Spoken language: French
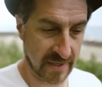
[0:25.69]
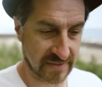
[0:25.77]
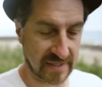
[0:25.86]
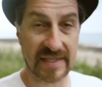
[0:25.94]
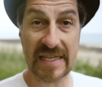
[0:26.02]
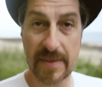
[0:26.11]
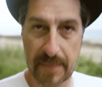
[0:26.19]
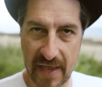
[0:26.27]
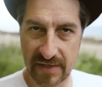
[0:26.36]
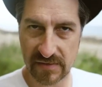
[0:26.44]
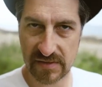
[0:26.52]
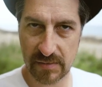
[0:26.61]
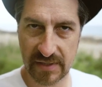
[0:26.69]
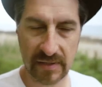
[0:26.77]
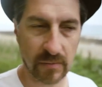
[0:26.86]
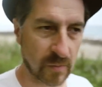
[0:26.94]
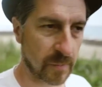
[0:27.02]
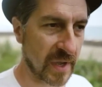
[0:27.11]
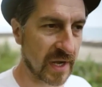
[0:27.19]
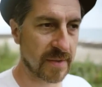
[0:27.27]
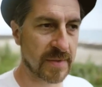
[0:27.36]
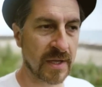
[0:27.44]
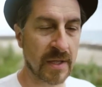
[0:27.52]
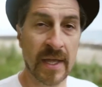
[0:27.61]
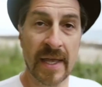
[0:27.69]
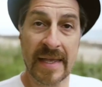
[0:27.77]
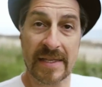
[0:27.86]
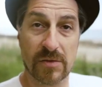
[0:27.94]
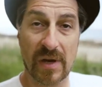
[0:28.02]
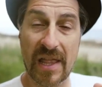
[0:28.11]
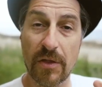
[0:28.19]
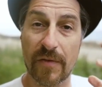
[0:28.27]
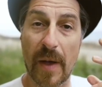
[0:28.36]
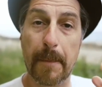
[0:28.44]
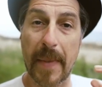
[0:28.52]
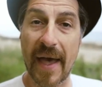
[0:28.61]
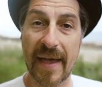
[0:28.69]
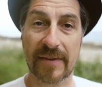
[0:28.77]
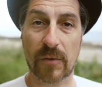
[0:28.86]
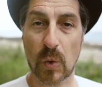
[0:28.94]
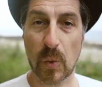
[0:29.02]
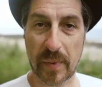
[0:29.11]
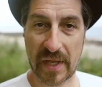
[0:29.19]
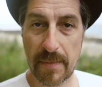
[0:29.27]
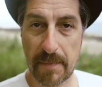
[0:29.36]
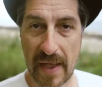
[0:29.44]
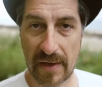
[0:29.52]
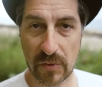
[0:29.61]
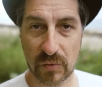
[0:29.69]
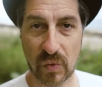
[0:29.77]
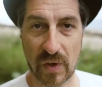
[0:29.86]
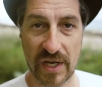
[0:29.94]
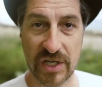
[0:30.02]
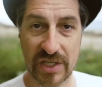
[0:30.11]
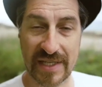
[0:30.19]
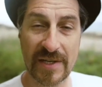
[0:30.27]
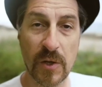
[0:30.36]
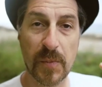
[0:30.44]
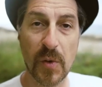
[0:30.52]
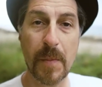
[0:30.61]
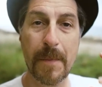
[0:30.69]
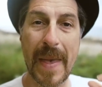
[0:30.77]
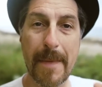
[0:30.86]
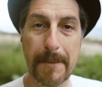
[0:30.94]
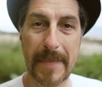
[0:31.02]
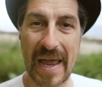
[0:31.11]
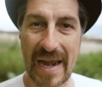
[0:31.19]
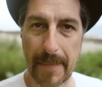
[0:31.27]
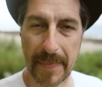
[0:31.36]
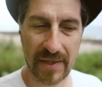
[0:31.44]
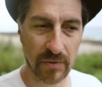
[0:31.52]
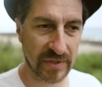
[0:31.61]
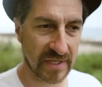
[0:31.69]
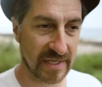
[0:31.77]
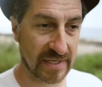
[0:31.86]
cette hypersensibilité dont on parle, eh bien, cela ne va pas être compris par l'entourage qui ne peut même pas l'appréhender.